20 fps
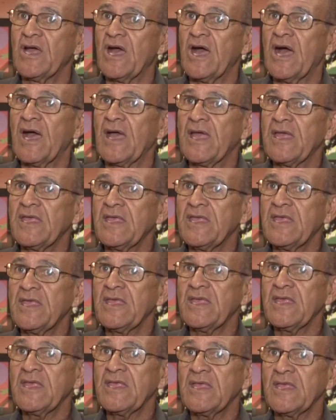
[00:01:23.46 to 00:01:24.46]

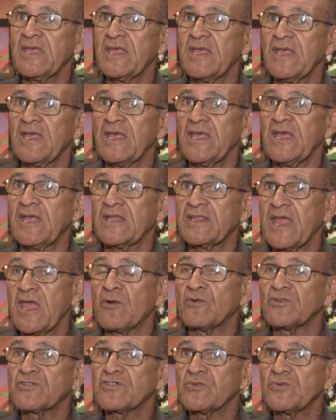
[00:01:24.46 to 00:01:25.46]
aí dei
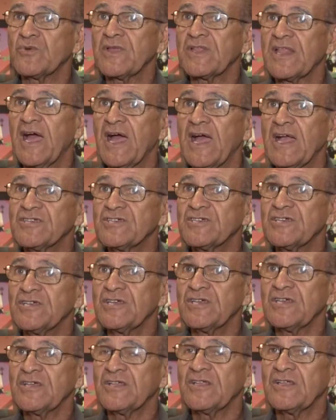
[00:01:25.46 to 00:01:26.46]
continuidade.
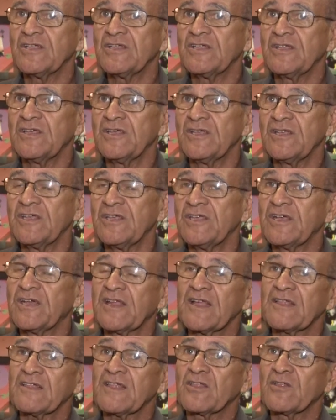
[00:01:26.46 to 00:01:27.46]
E
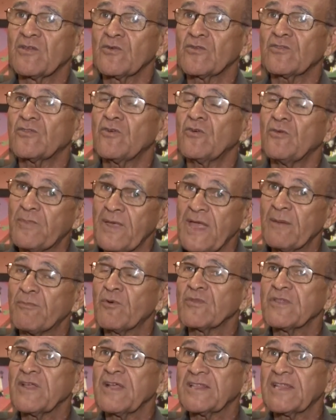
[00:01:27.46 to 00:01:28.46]
graças a Deus sou bem
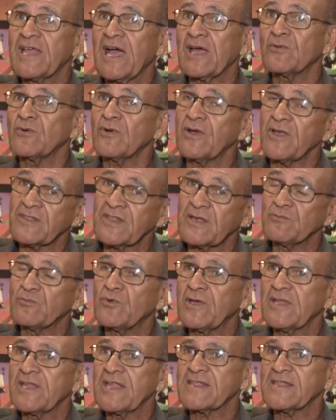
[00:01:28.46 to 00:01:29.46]
aposentado, recebo
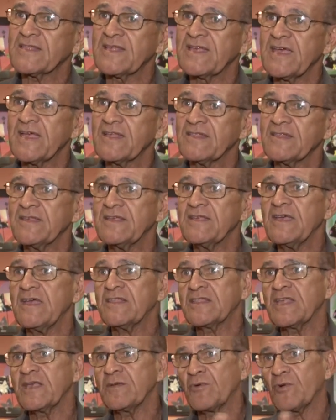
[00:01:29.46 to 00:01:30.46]
do INSS e
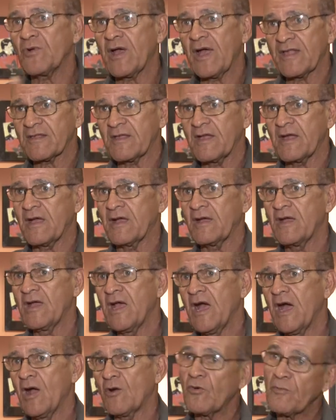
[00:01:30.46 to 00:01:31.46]
recebo a, a,
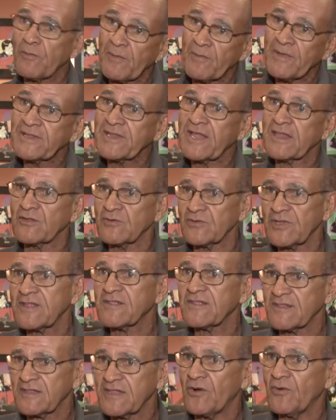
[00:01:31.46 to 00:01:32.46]
a complementação da
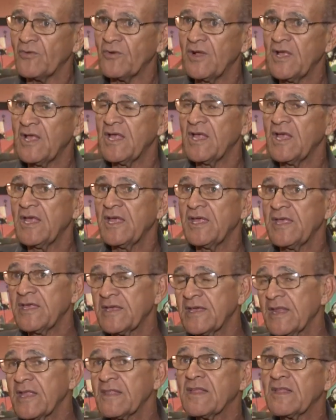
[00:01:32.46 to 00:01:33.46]
Sistel. E
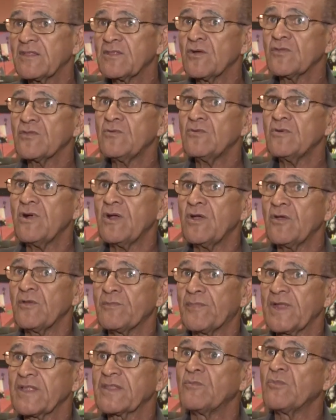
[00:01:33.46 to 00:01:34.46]
graças a Deus é, é uma,
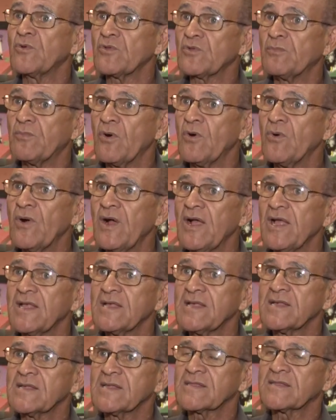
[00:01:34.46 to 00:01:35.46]
empresa muito boa,
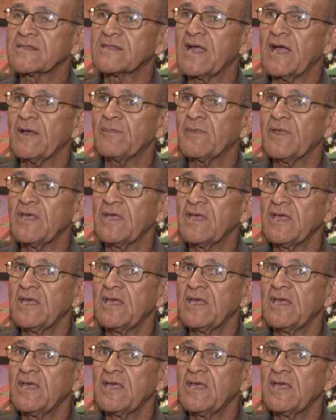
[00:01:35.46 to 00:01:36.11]
sabe?